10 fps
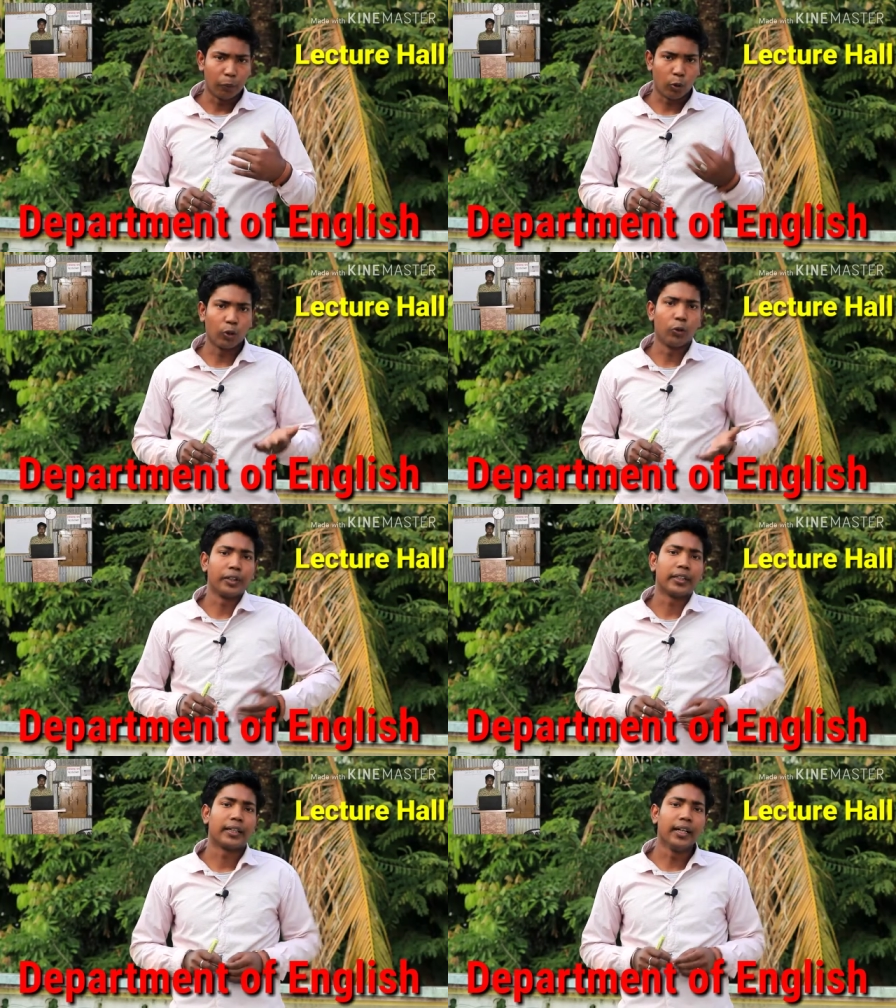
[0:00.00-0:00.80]
পড়ানো
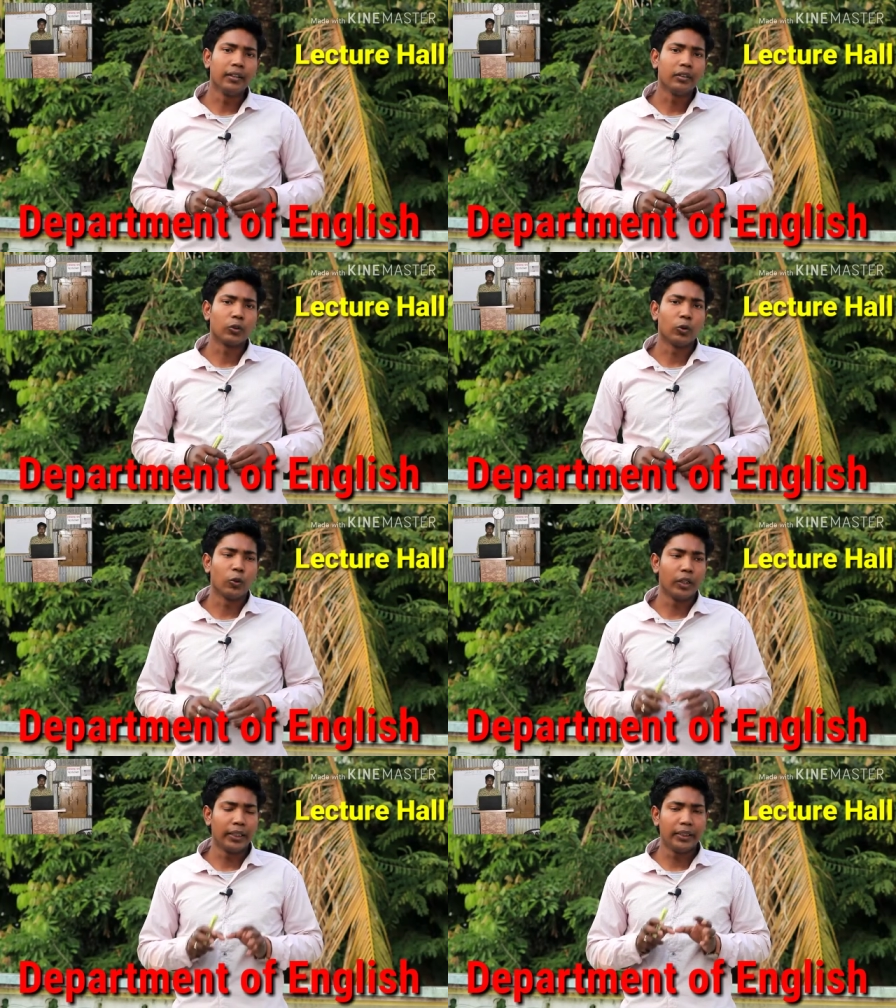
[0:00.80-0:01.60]
হয়ে থাকে তো
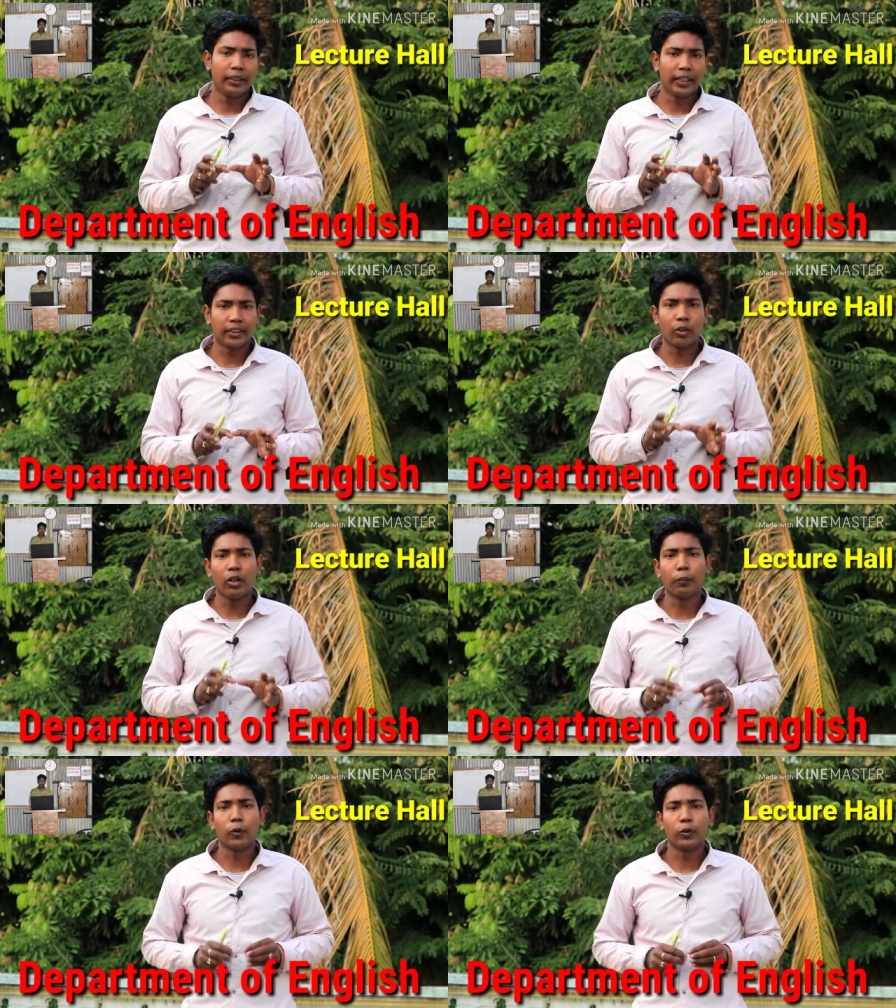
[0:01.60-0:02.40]
এই লেকচার
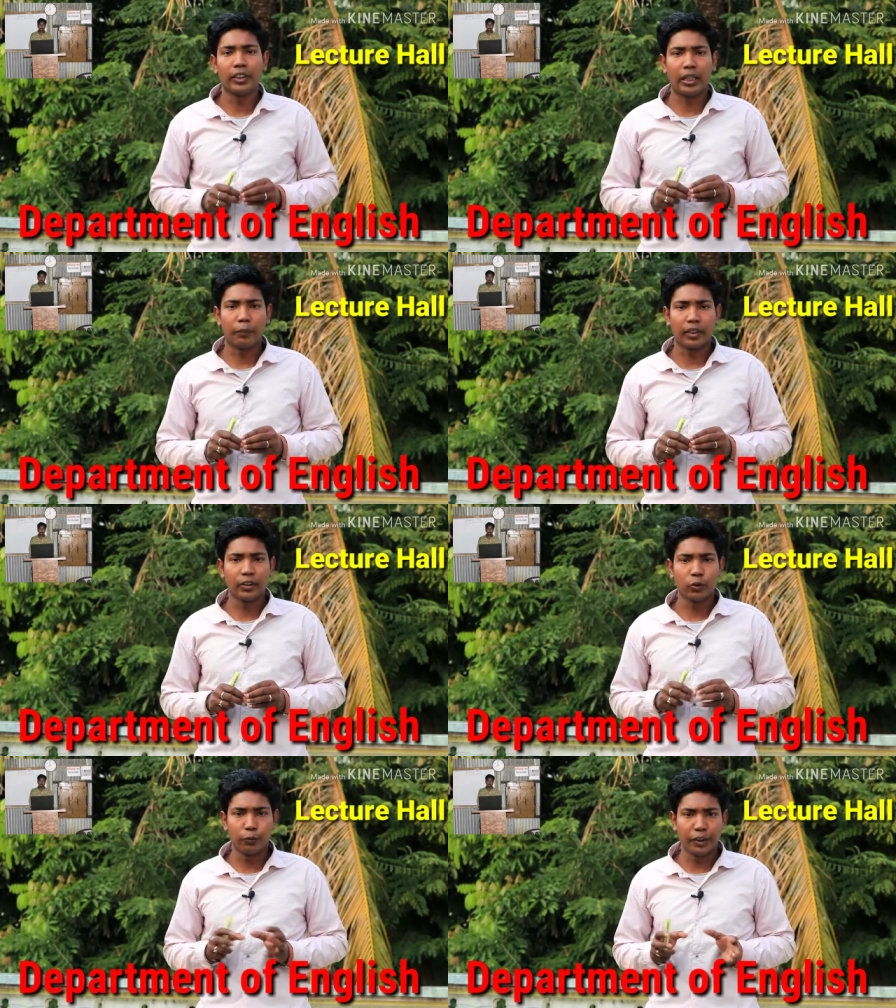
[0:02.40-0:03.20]
হলের পক্ষ থেকে আমরা
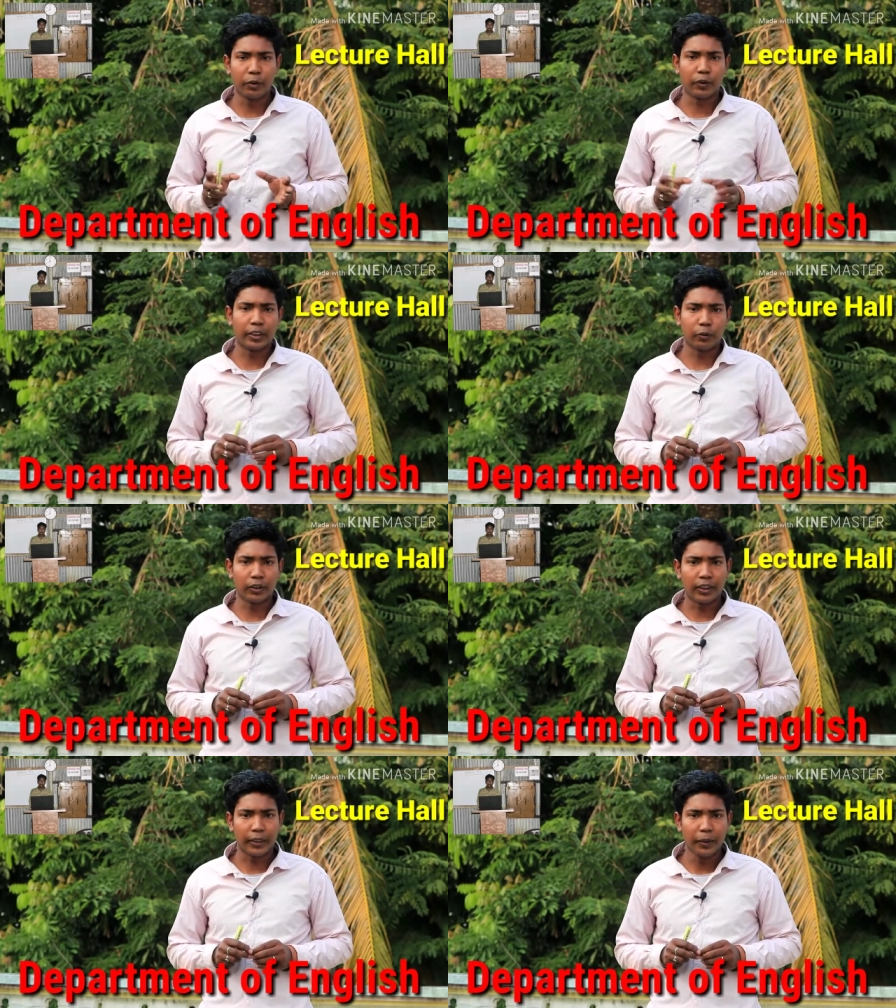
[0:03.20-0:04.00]
কিছু ভিডিও ক্রিয়েট
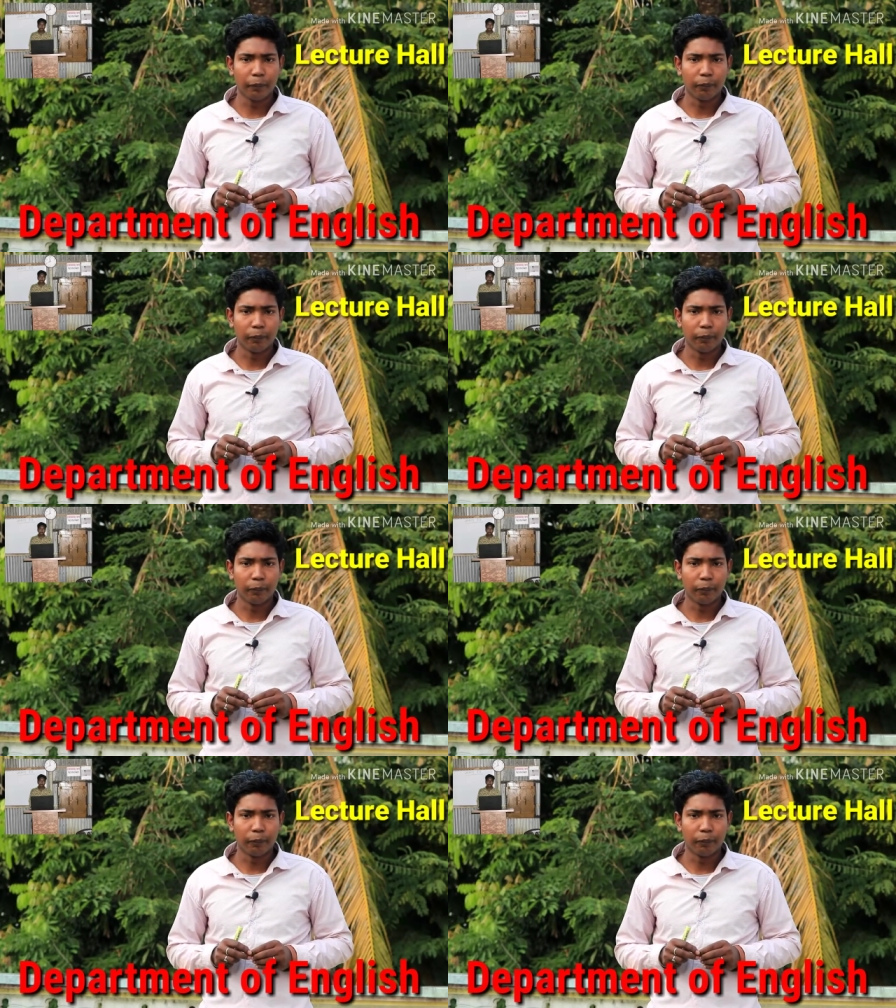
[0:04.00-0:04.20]
করে থাকি